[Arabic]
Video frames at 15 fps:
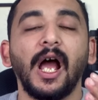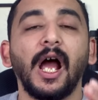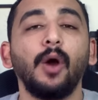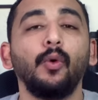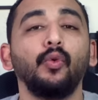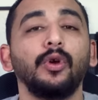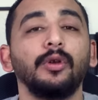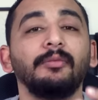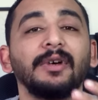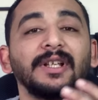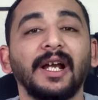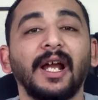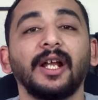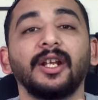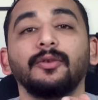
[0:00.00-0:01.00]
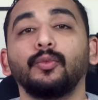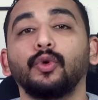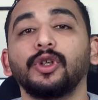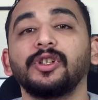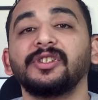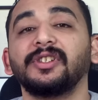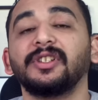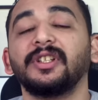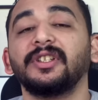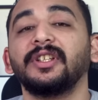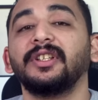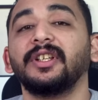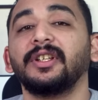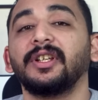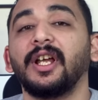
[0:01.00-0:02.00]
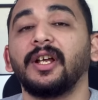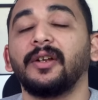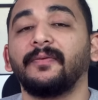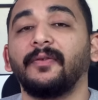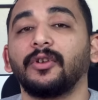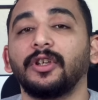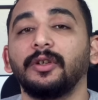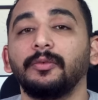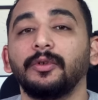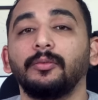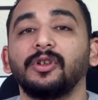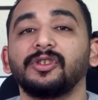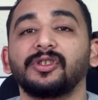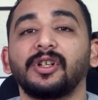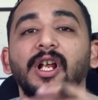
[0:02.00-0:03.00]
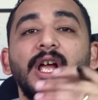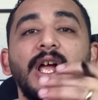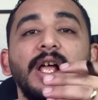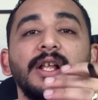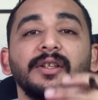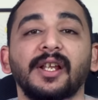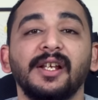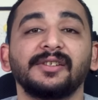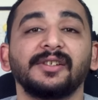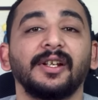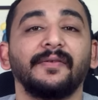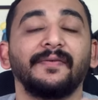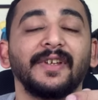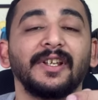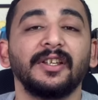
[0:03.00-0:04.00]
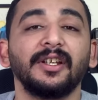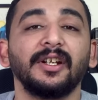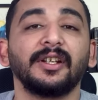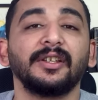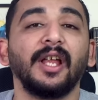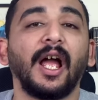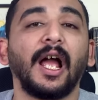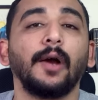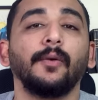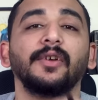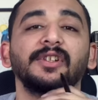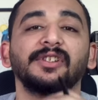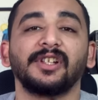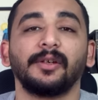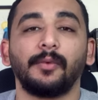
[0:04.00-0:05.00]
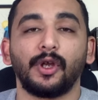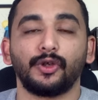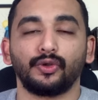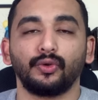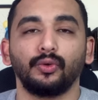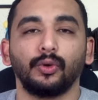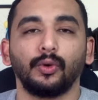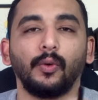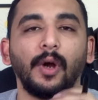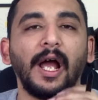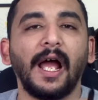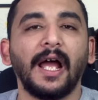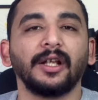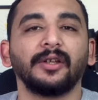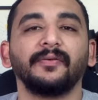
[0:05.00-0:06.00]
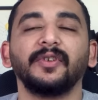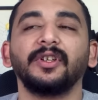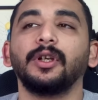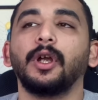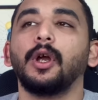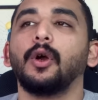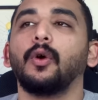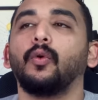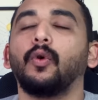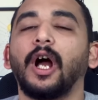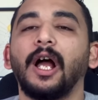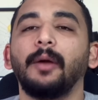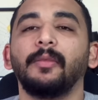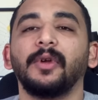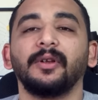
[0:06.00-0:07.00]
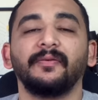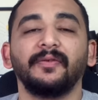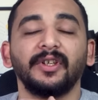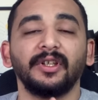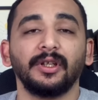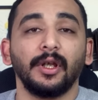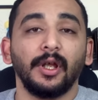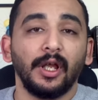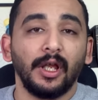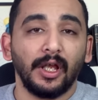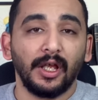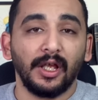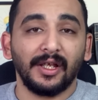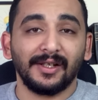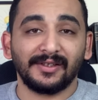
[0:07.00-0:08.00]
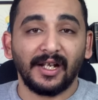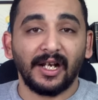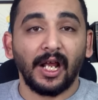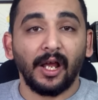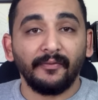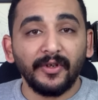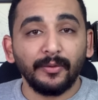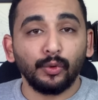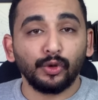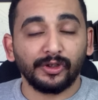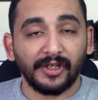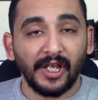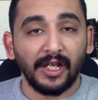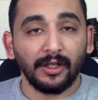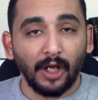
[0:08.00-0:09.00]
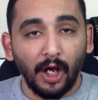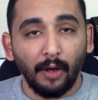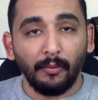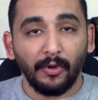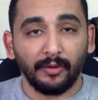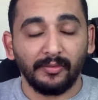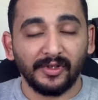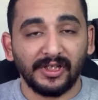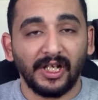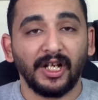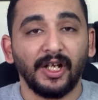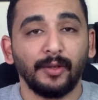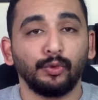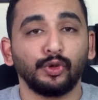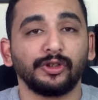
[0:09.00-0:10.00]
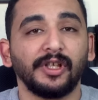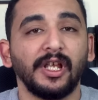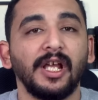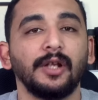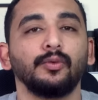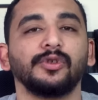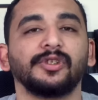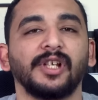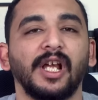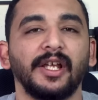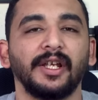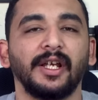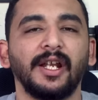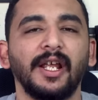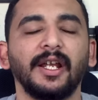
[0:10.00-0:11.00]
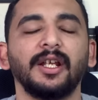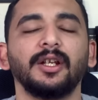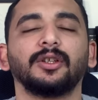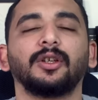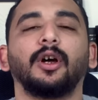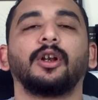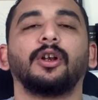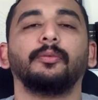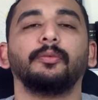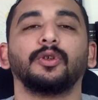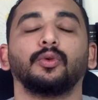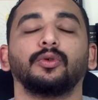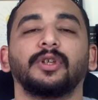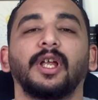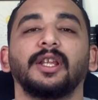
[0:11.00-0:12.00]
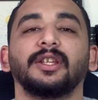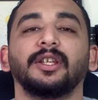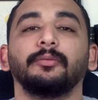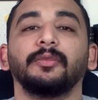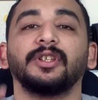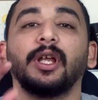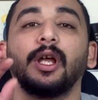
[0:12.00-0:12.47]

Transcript: اول ما دخل المعز لدين الله الفاطمي مصر نزل في الدير ده حوالي سبع شهور وقعد فيه وعمل فيه آه، زرع فيه بستان امر بزرع بستان وساقيه لكن اتخربت واتهدمت